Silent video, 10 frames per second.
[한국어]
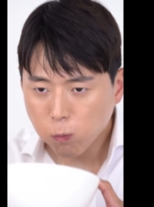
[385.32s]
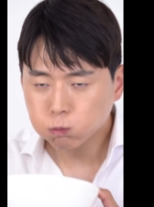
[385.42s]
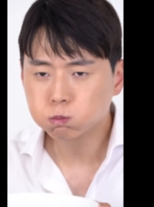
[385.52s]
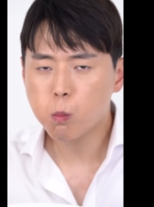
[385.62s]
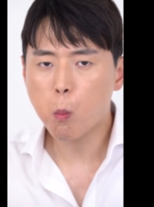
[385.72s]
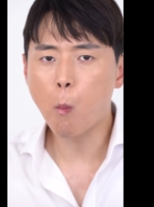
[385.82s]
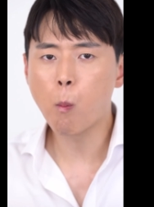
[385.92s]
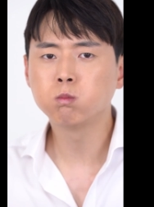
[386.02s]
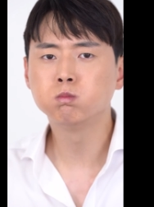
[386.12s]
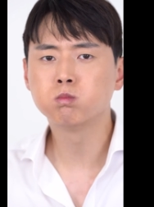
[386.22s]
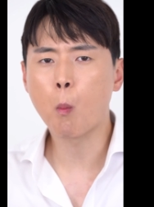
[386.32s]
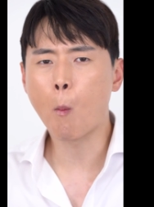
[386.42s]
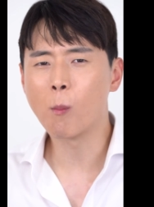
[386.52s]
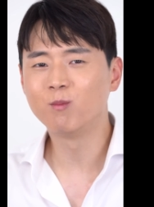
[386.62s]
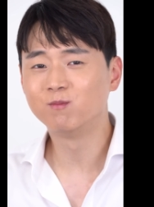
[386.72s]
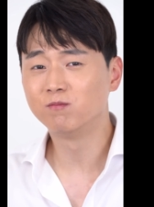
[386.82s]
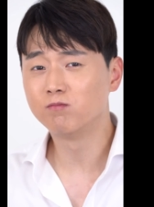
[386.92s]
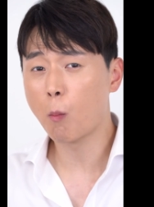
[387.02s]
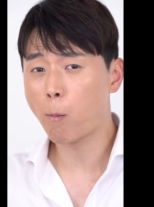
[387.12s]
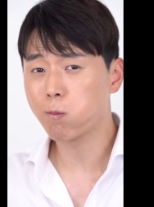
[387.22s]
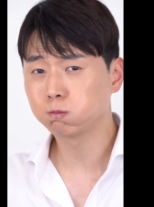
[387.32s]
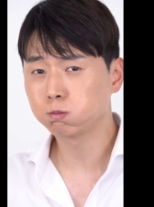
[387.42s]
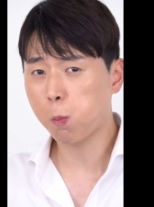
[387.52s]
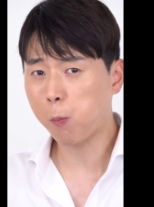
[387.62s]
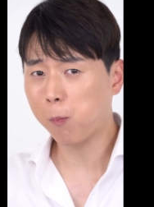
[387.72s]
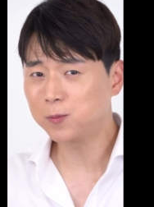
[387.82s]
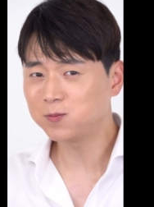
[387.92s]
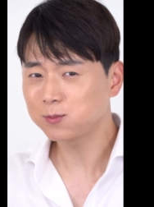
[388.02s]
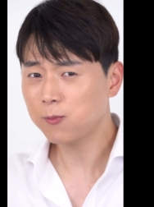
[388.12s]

느껴지는 거 아세요? 음. 음.